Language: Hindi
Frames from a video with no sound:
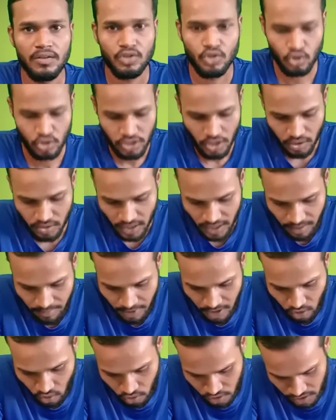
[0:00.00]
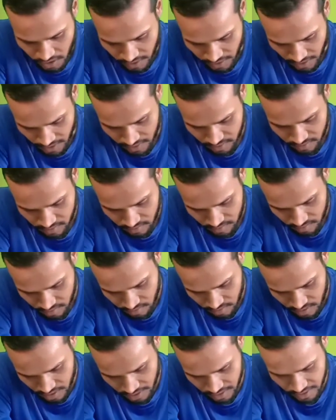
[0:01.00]
तो चौदह नंबर क्वेश्चन का
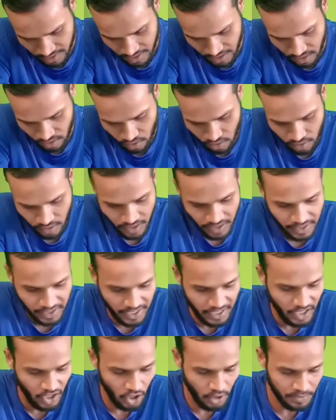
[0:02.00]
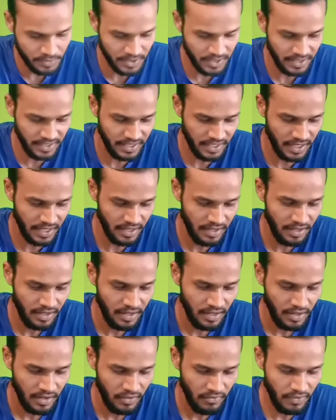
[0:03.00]
जितने लोगों ने डी ऑप्शन दिया
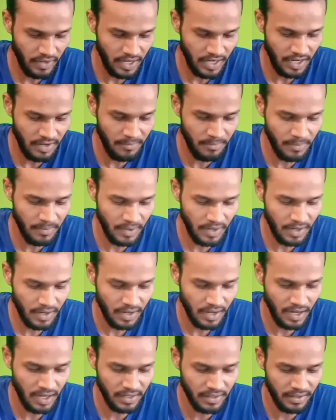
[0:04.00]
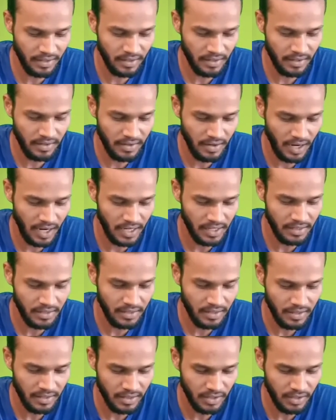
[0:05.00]
है वेलम कॉनराड